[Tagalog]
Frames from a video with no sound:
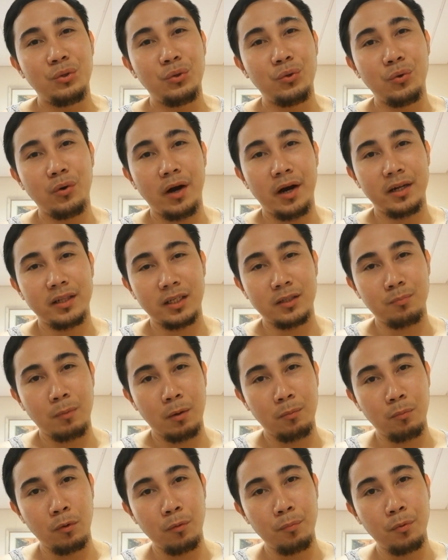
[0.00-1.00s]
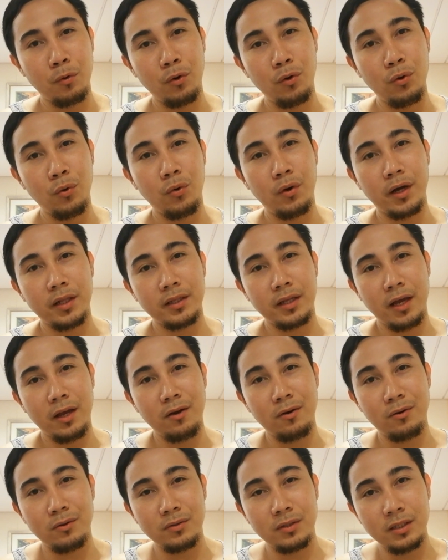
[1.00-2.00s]
new hire tas magbubulungan
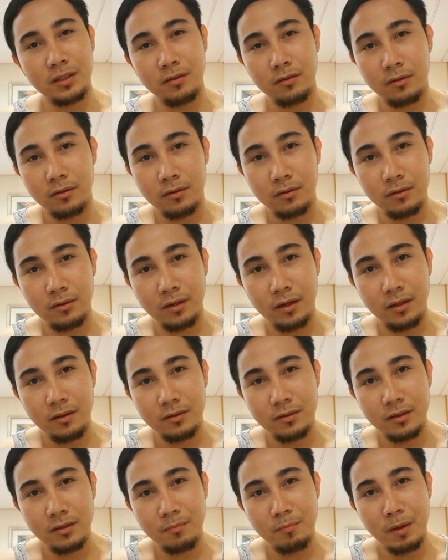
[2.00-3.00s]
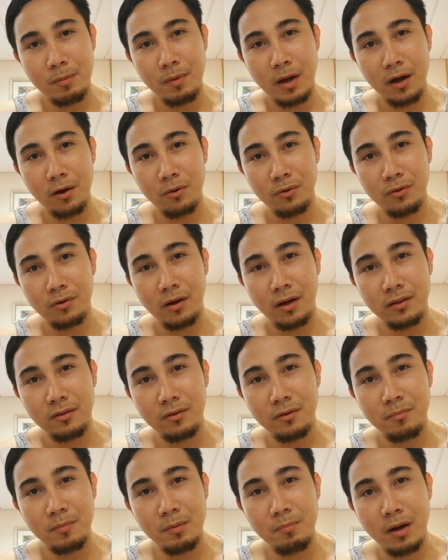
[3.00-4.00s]
kayo kung sino oh yan sino may bagong
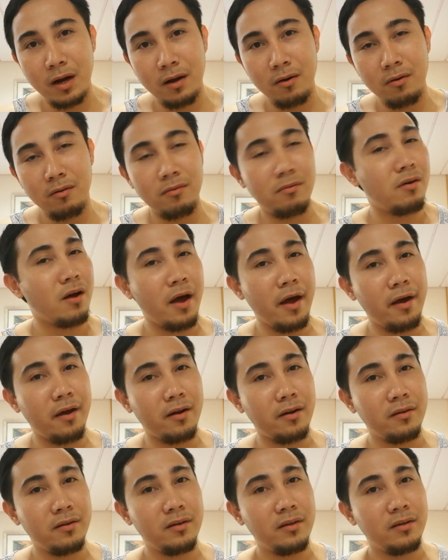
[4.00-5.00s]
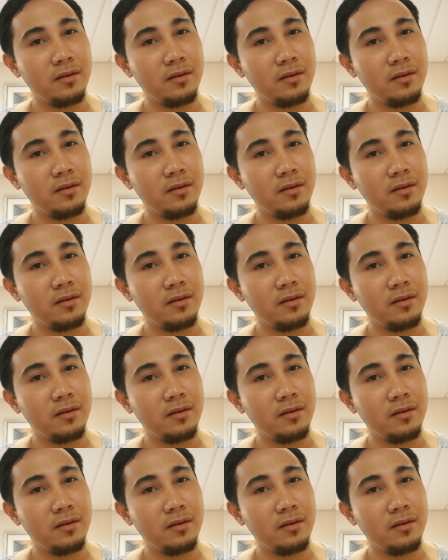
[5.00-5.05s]
ano may bagong hire